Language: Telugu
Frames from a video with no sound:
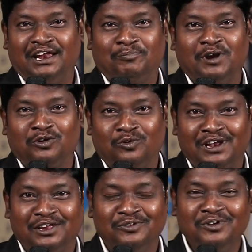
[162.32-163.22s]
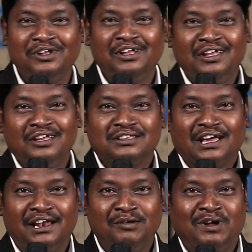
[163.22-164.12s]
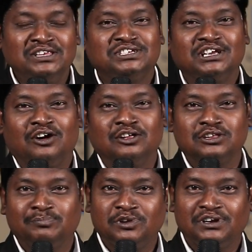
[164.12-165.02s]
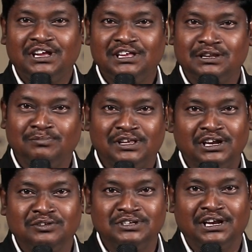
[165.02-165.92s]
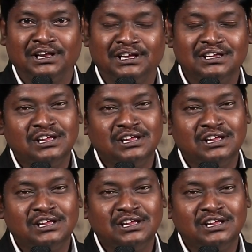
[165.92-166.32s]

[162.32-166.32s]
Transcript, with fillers: నేను ఎప్పుడు అనుకోలేదు కానీ మంచి కాన్సెప్ట్ తోటి ఈ సినిమా తీయడం జరిగింది